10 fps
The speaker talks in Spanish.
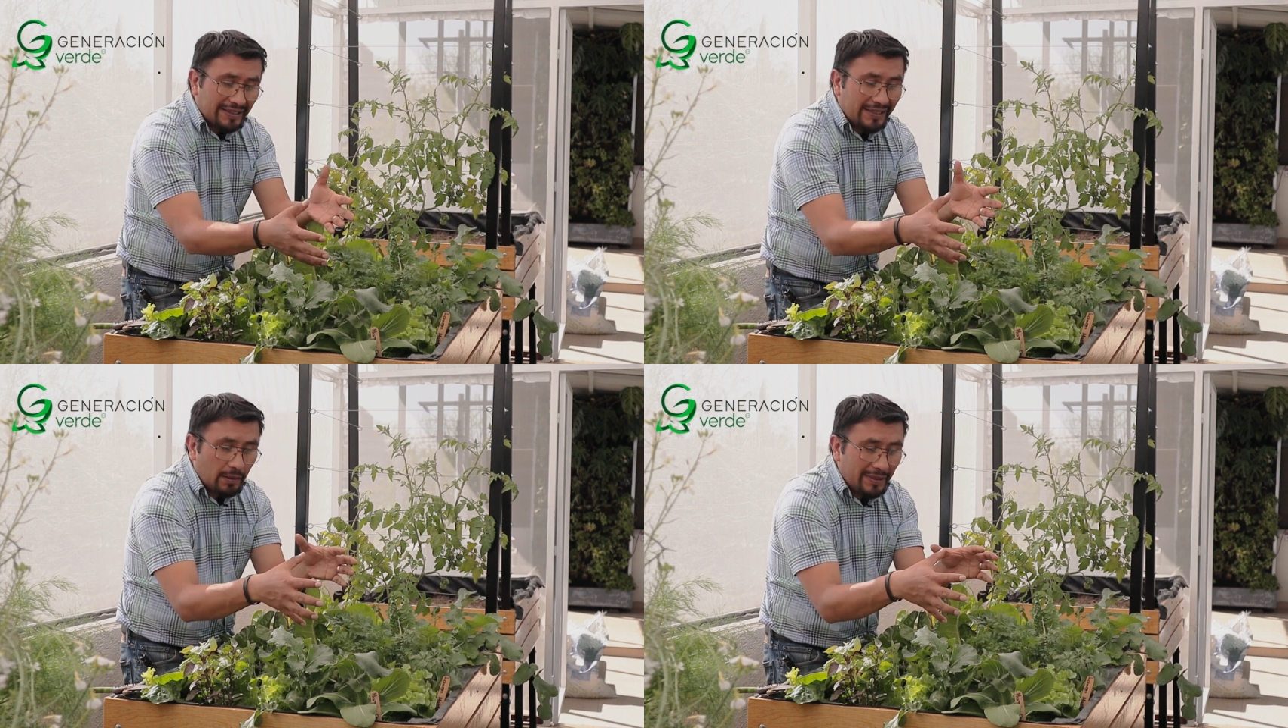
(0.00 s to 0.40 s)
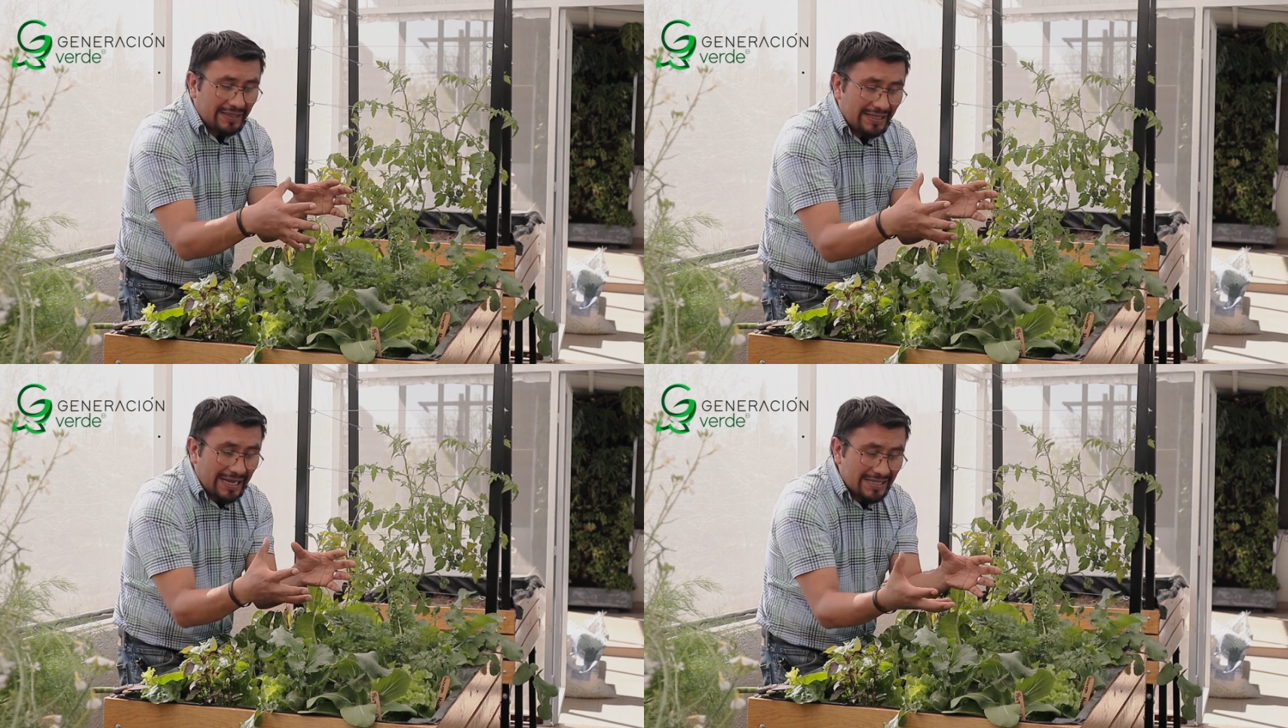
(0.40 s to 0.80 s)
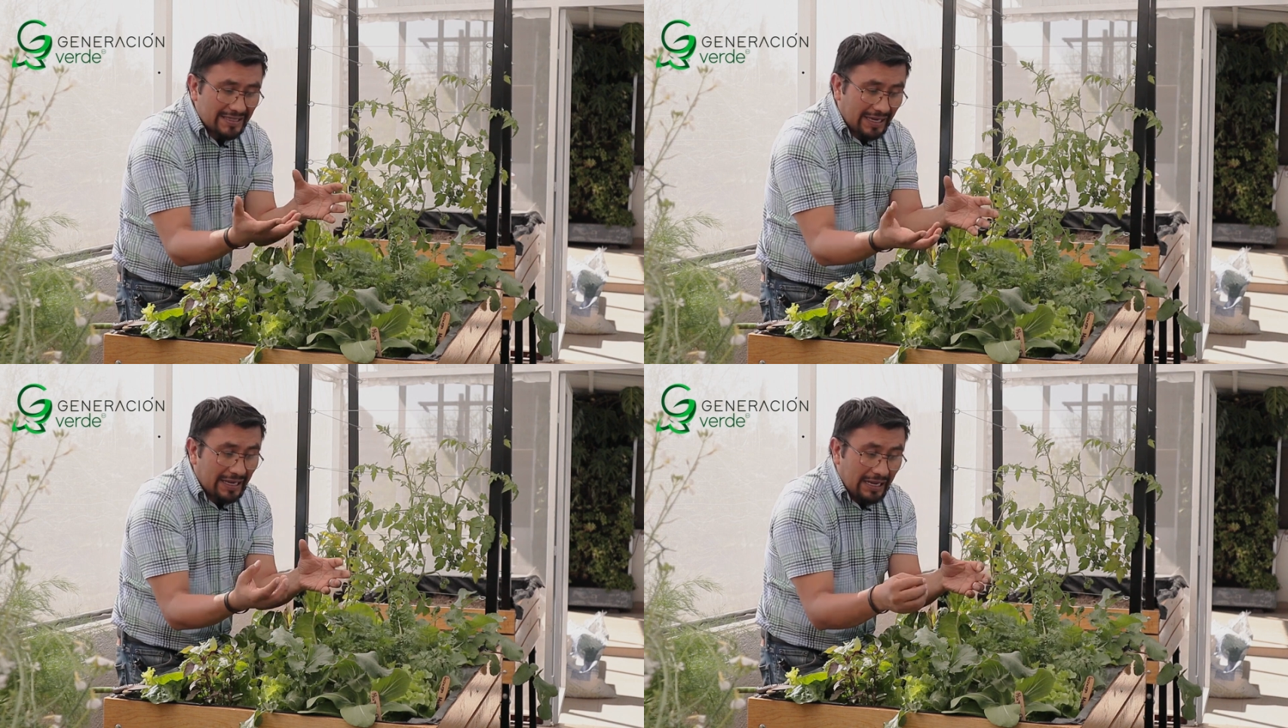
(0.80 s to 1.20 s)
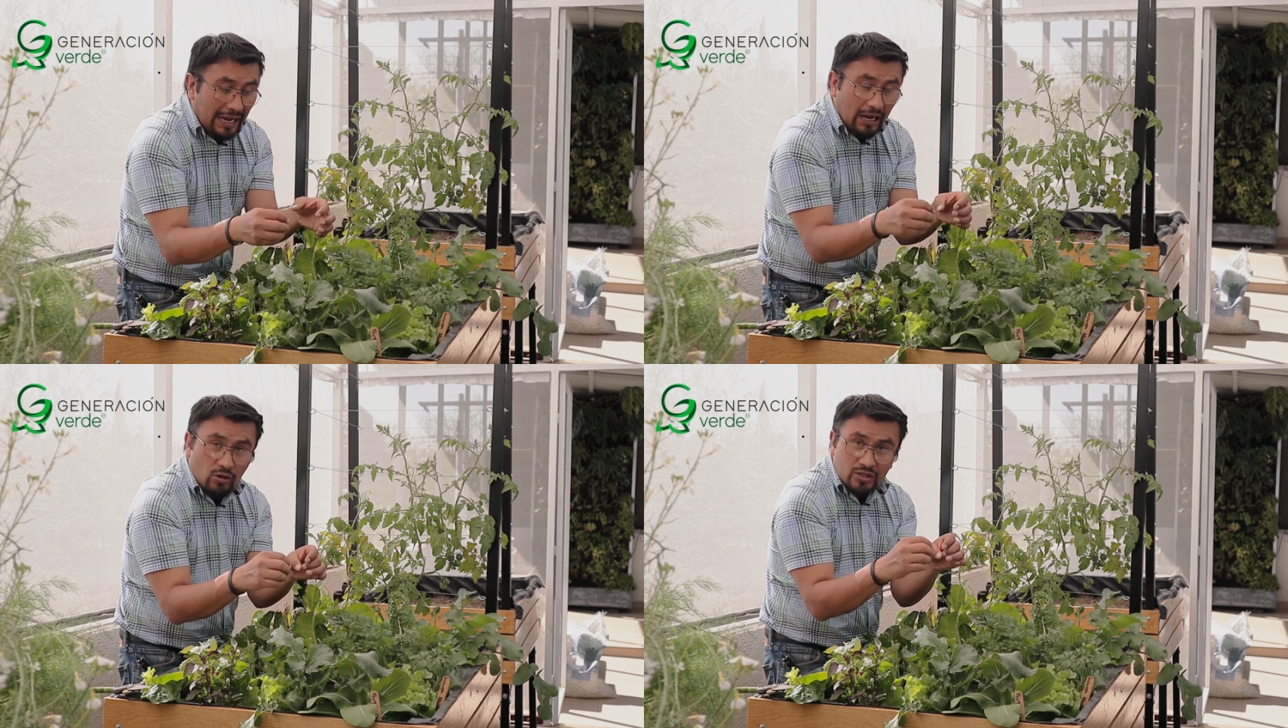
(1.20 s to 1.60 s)
prácticamente ya está
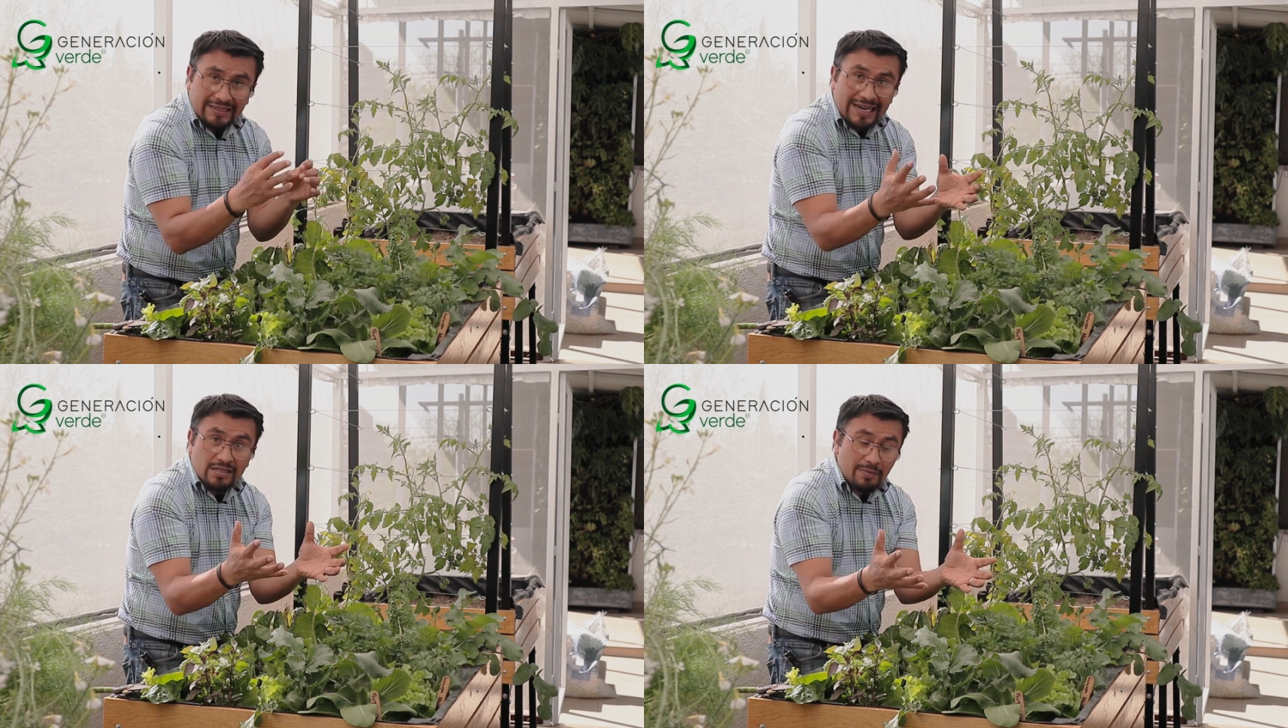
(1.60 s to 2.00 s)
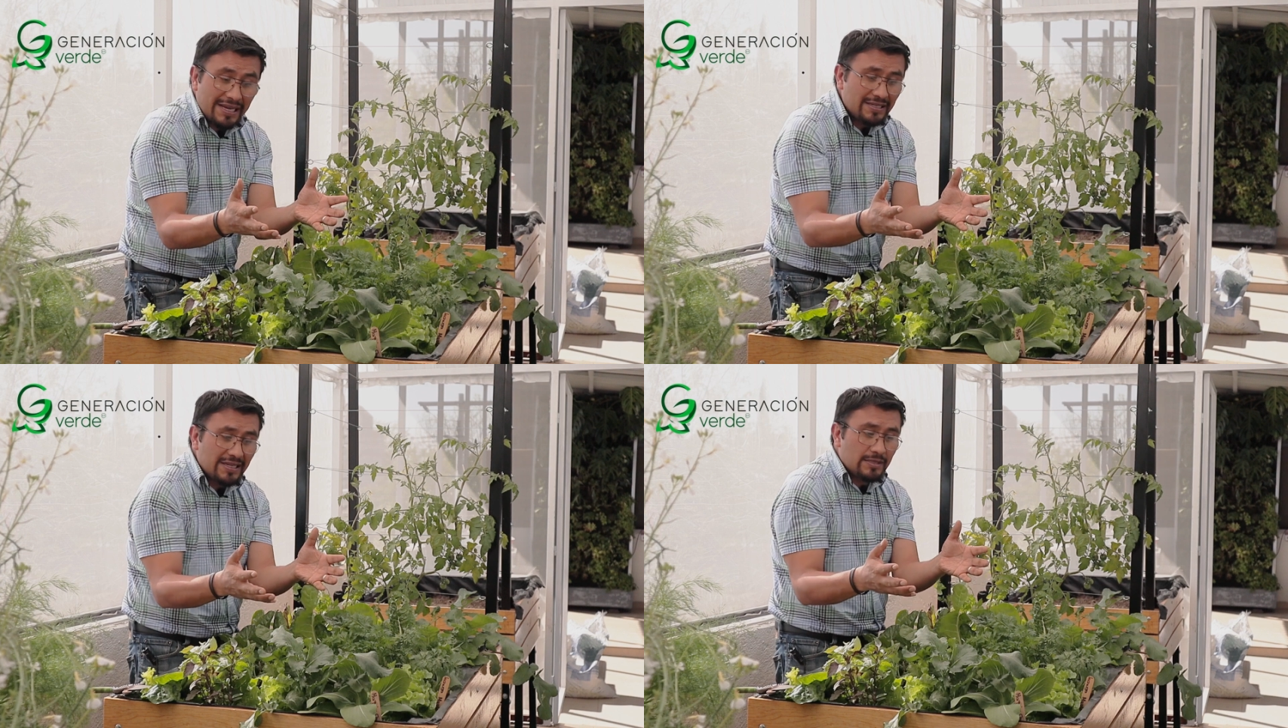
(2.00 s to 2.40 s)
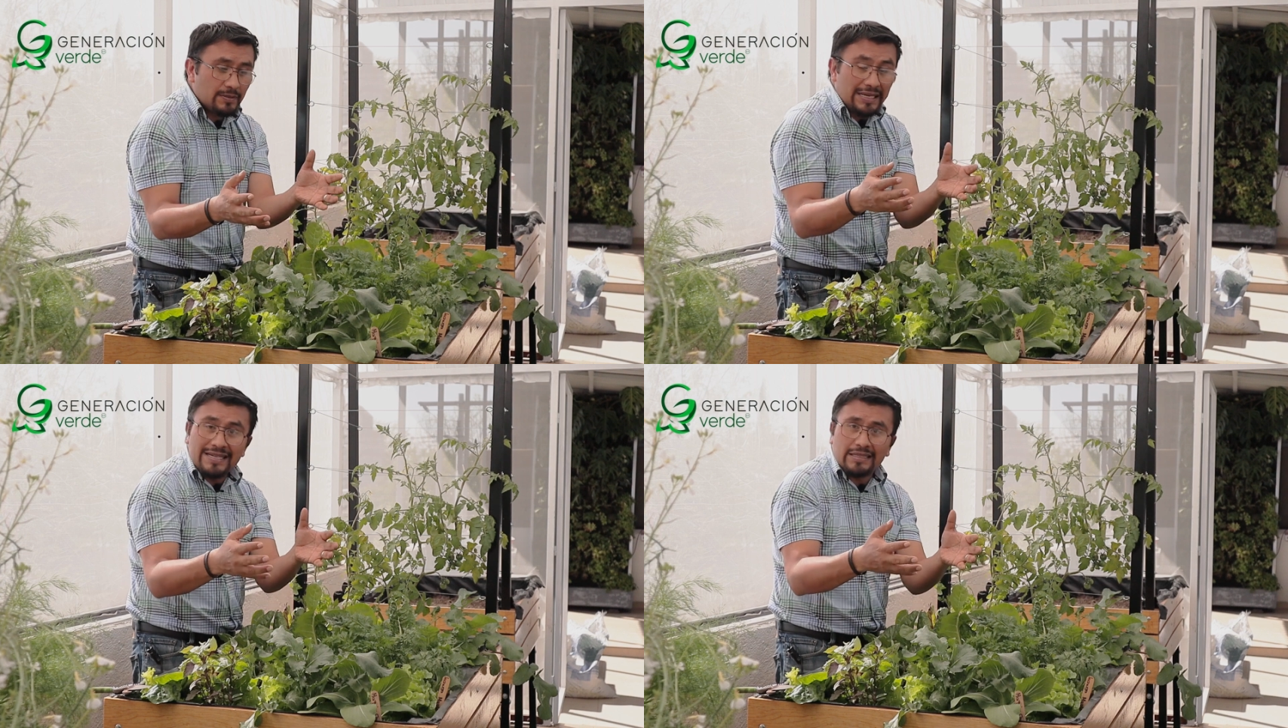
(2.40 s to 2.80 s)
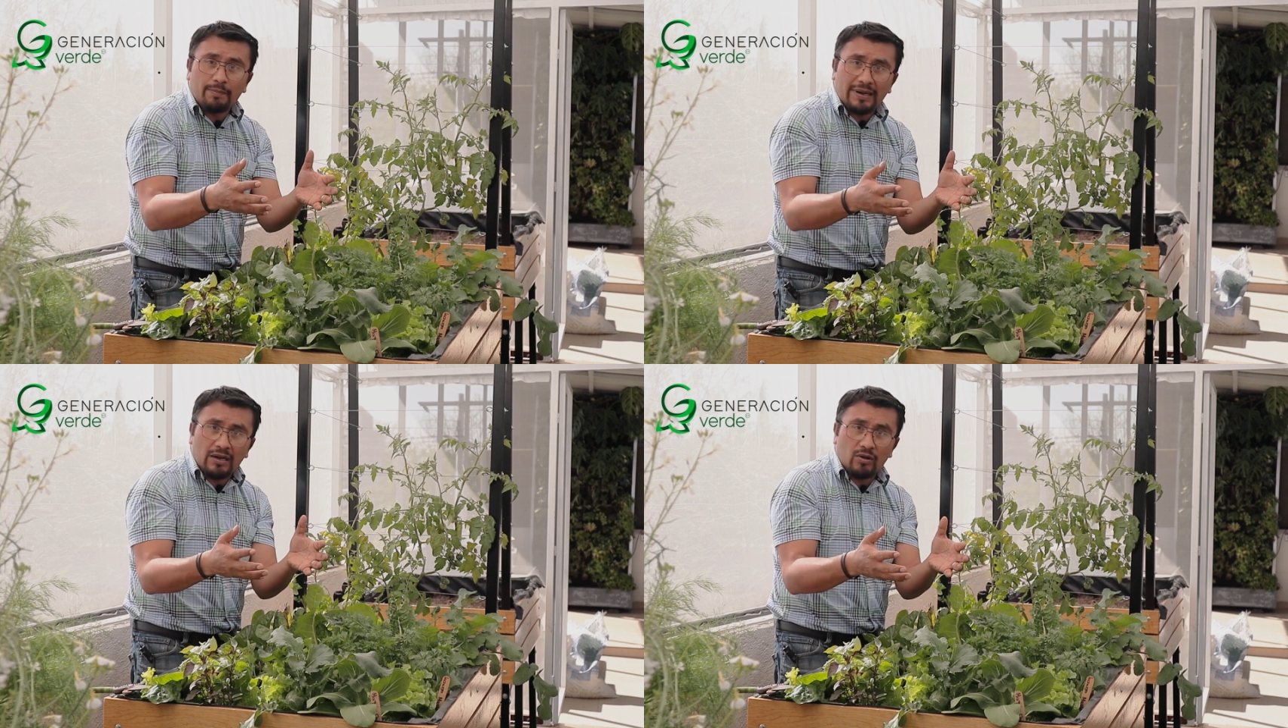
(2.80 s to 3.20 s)
a los tres meses
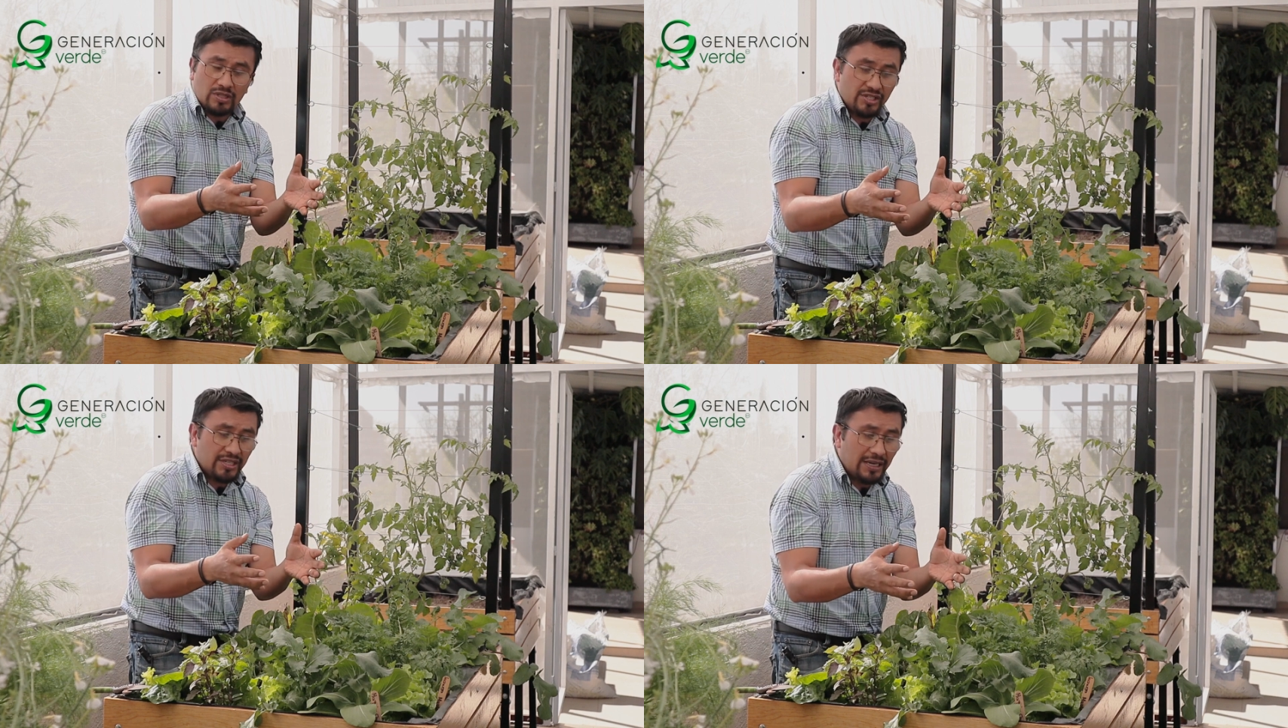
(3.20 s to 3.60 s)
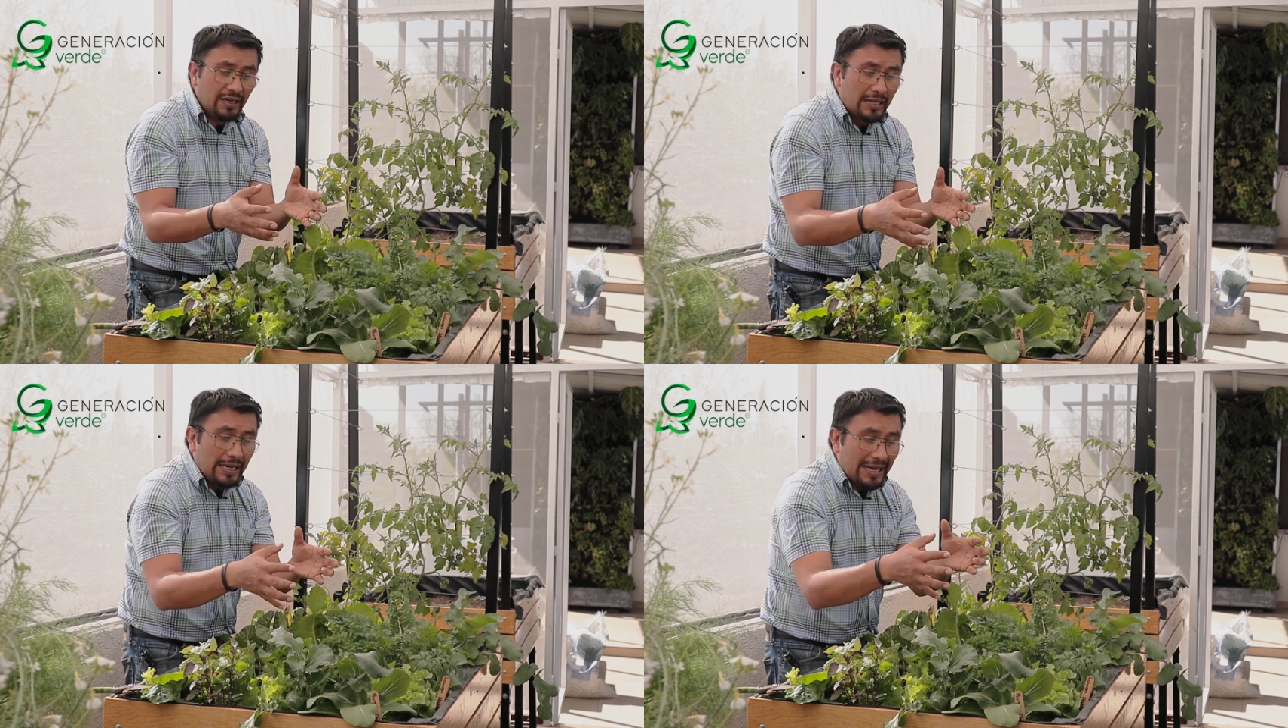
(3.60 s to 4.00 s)
lista para cosechar,